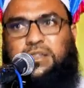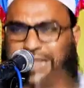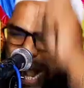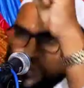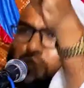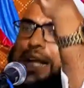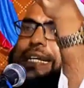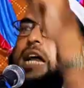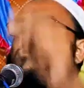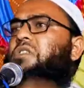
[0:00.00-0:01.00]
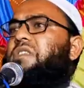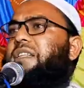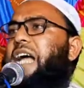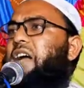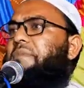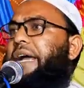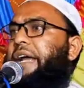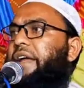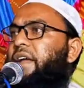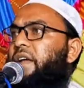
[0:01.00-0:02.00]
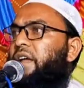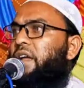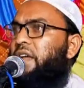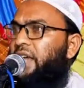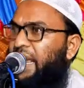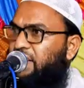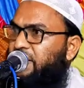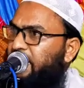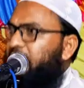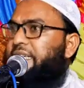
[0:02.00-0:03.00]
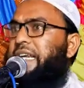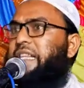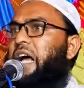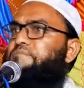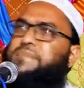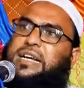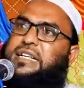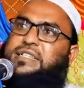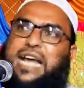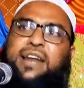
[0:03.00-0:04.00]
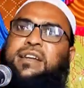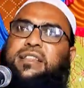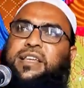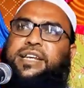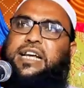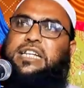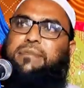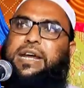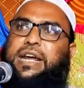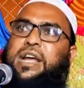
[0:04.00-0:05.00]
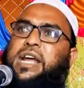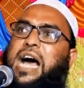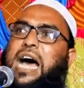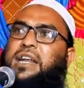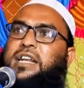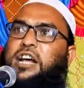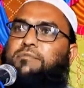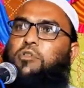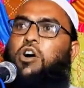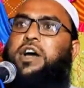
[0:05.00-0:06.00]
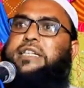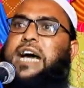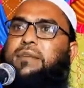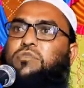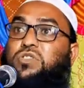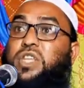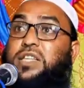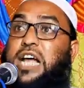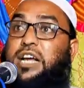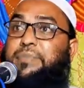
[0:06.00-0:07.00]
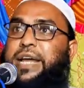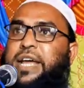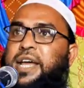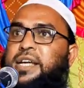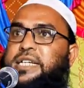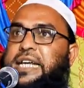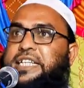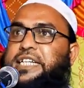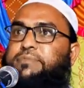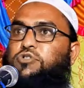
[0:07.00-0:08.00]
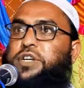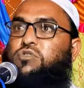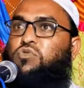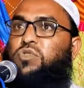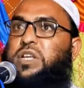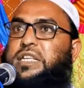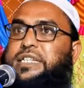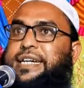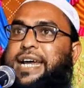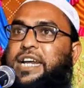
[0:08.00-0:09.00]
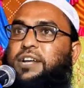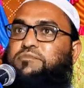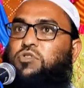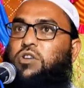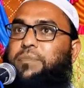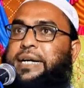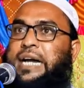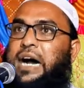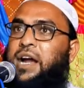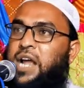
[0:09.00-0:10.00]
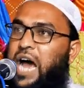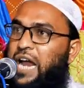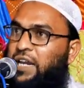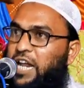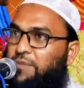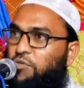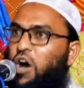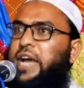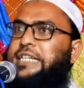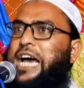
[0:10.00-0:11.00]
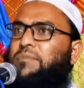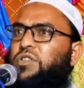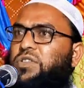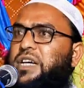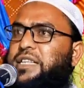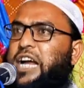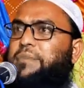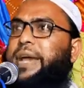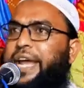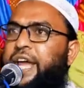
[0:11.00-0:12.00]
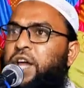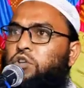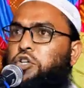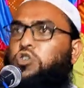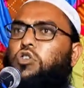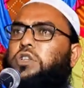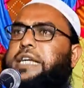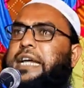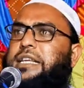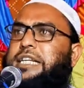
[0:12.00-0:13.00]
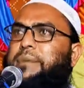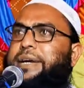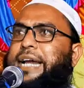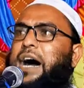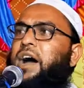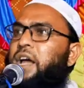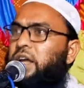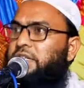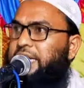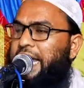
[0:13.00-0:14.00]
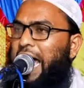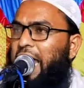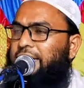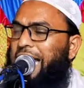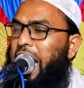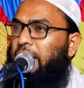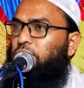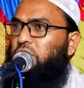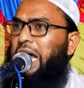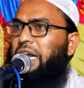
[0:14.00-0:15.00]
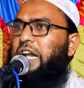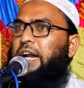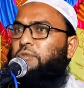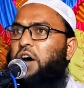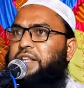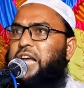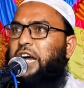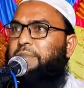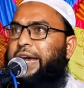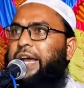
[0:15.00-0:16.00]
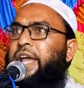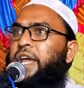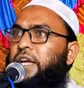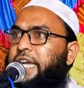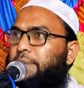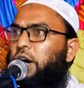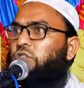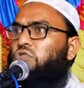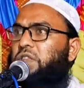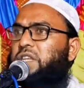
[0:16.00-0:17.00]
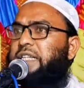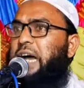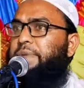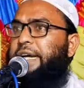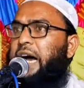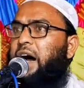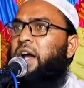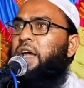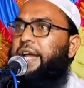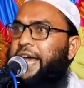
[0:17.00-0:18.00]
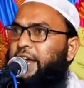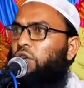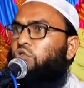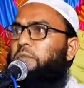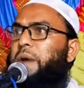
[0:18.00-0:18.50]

তাকোয়া যার মধ্যে থাকবে এই জিনিসটাতে আপনাকে জান্নাতে নিয়ে যাবে আল্লাহর ভয় যার মধ্যে থাকবে সে জীবনে কোনোদিন চেনায় লিপ্ত হবে না আল্লাহর ভয় যার মধ্যে থাকবে সুদ খেতে যাবে না যে যার মধ্যে আল্লাহর ভয় থাকবে কিবত করতে যাবে না এইরকম